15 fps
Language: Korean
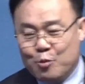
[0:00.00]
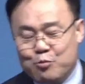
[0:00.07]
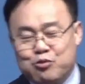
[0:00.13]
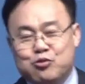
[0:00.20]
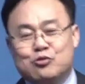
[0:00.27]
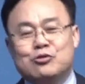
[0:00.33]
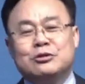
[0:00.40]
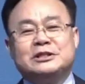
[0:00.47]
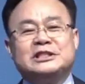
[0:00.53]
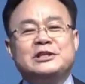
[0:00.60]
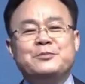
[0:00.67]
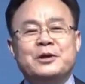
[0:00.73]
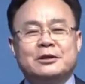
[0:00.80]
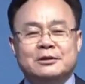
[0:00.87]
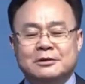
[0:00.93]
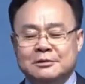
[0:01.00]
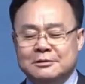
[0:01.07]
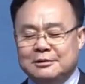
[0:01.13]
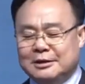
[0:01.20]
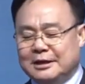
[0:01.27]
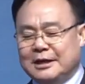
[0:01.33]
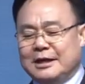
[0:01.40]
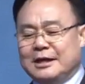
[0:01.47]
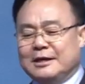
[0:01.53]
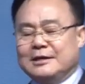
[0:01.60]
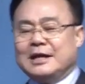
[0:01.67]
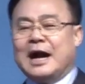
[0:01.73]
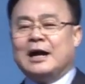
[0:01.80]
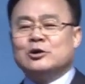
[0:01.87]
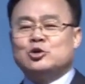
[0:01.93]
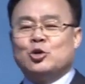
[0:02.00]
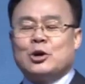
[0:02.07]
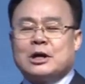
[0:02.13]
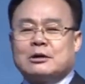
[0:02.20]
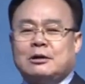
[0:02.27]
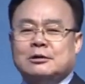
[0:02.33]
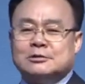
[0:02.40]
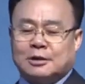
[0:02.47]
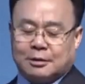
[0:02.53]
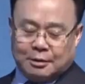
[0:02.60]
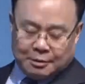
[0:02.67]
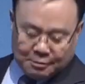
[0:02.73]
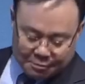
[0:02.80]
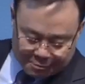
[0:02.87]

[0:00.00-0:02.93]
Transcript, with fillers: 북을 치면은 양초가 꺼져요.